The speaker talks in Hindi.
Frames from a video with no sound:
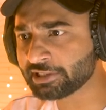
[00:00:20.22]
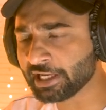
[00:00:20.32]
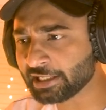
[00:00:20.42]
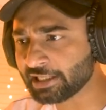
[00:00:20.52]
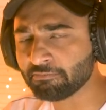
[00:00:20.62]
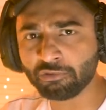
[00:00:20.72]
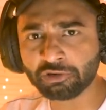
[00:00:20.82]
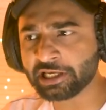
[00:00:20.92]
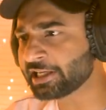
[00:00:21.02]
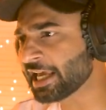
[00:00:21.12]
सी दिक्कत है
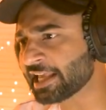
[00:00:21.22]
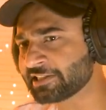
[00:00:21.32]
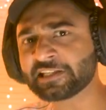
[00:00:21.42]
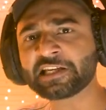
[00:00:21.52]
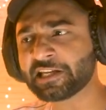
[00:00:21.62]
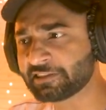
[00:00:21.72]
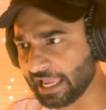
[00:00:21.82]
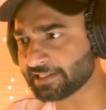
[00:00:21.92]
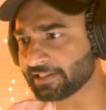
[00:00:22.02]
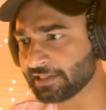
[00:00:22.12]
मुर्गी की ऐसी की
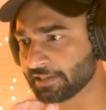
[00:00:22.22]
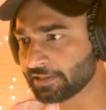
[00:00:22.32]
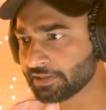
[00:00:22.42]
तैसी